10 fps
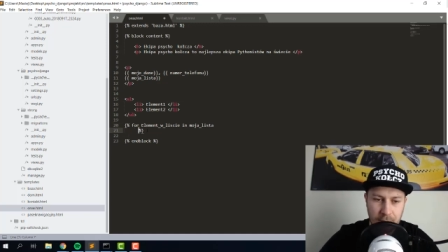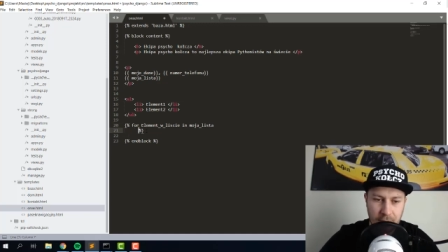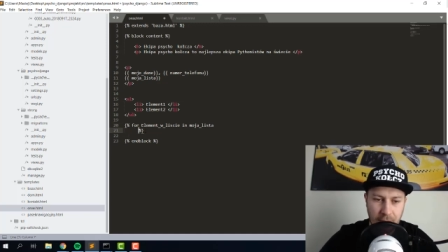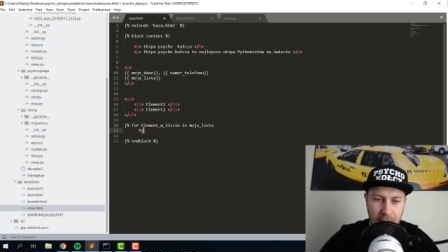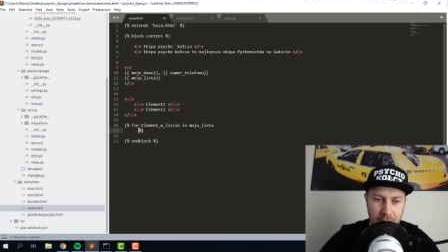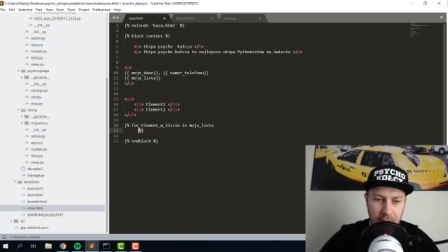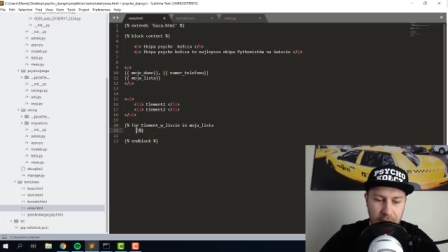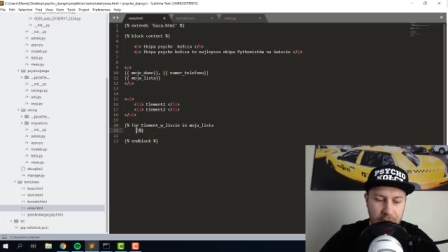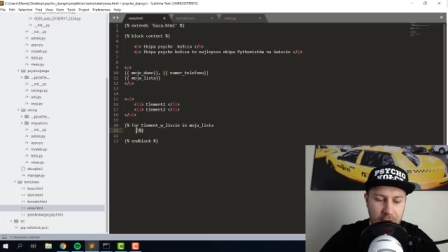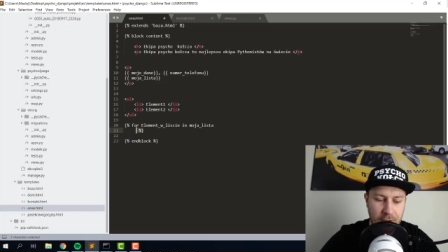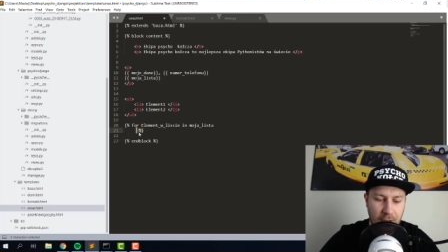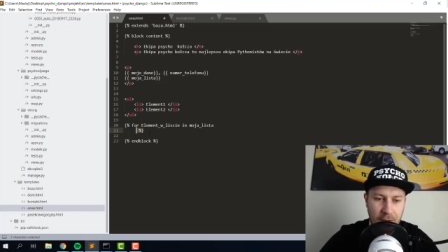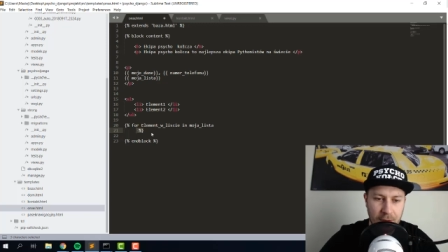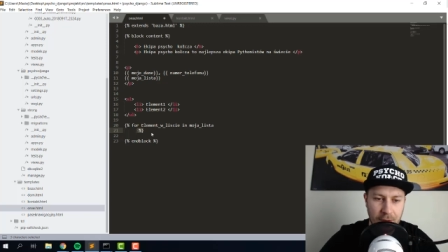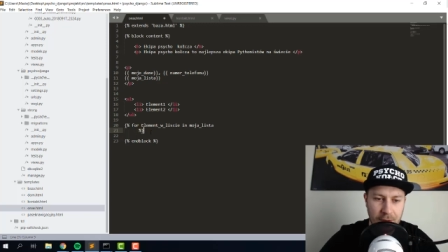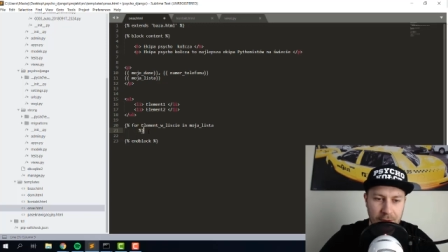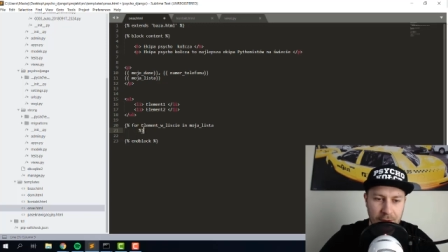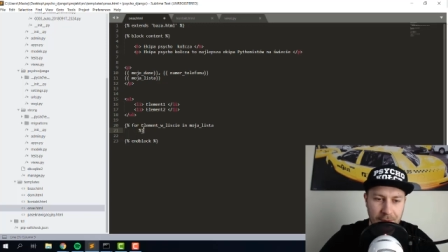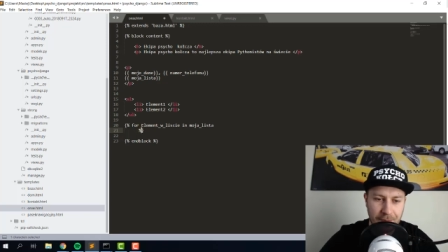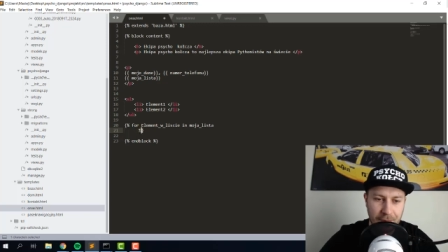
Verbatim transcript: Czekajcie, bo tu widzicie, to jest.